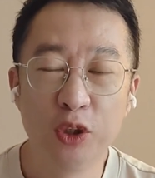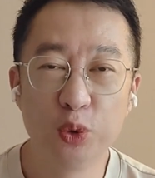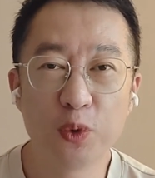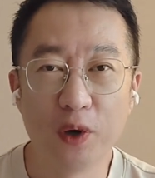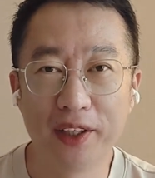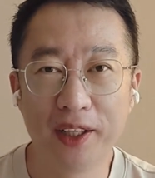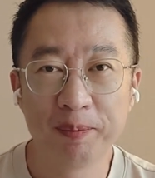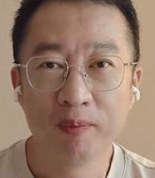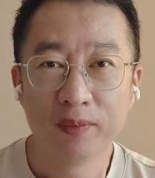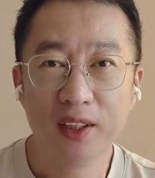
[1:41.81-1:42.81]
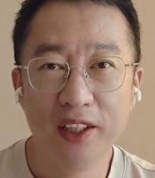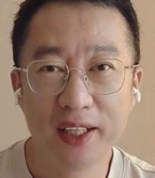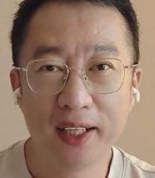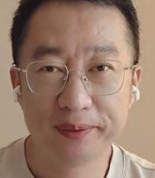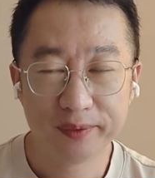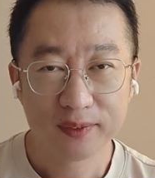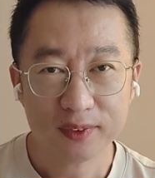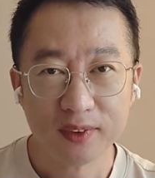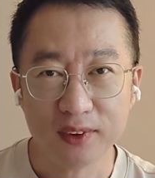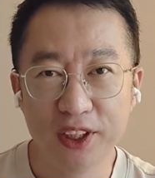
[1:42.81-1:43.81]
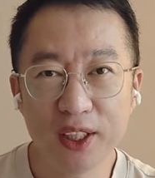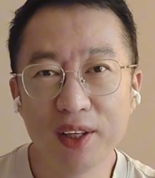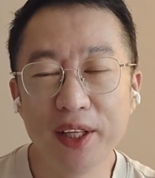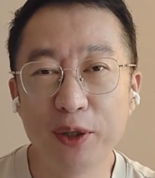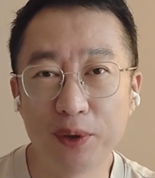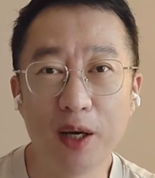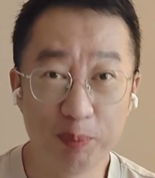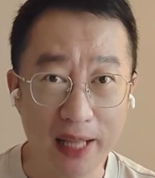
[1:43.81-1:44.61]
如果呢你的提交的内容呢